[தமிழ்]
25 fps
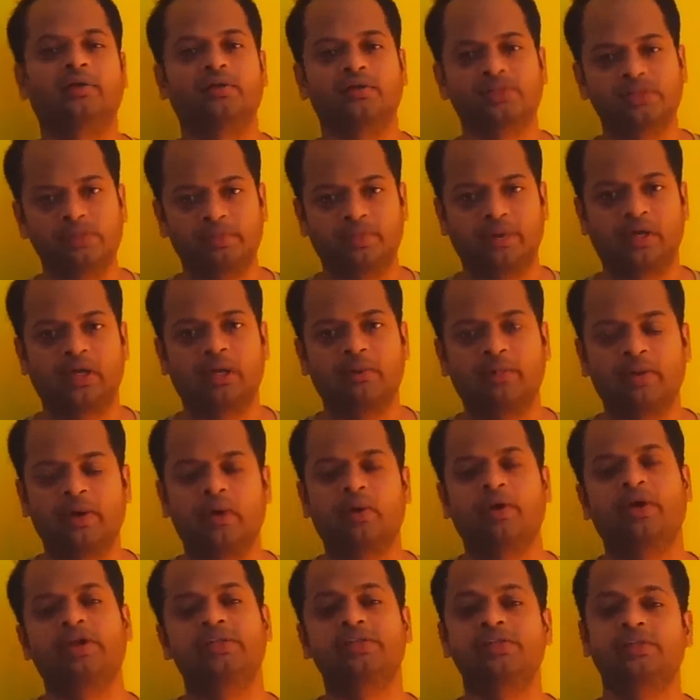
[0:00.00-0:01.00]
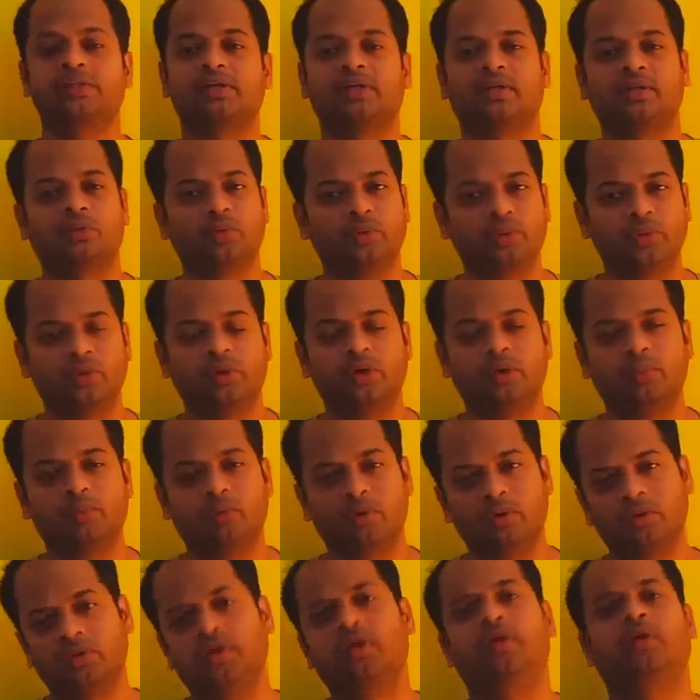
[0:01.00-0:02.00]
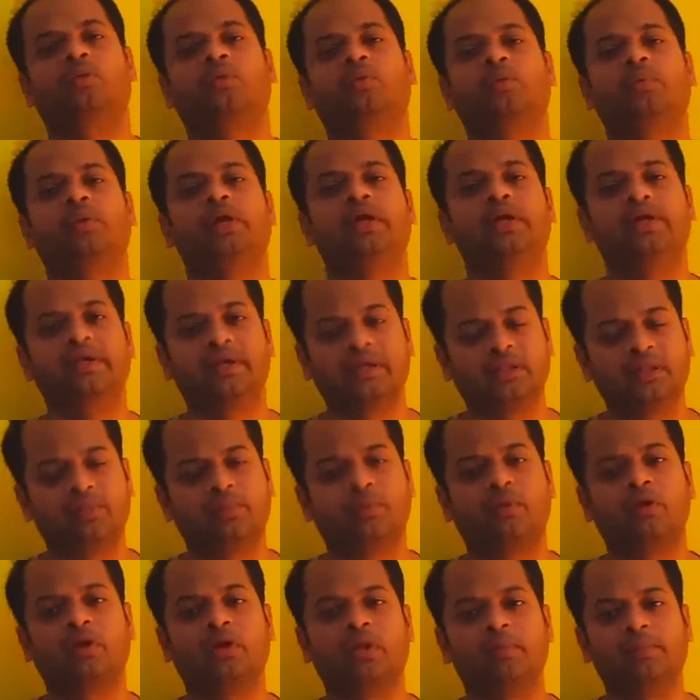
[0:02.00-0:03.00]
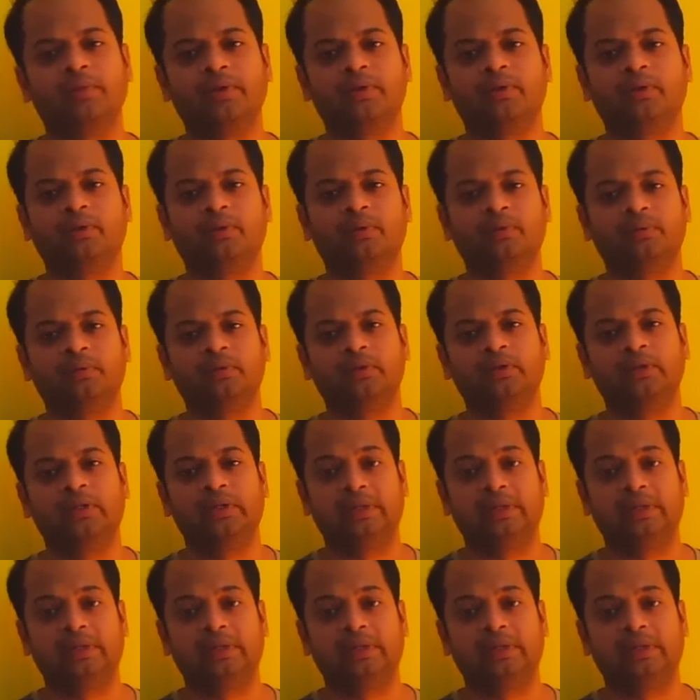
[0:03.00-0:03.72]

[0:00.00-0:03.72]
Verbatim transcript: யோசிச்சு பாருங்கள் பயோனர்ஜிங்கிறது உயிர் உள்ள பொருள் தான் இருக்கும் இறந்த பொருளுக்கு எப்படி இருக்கும்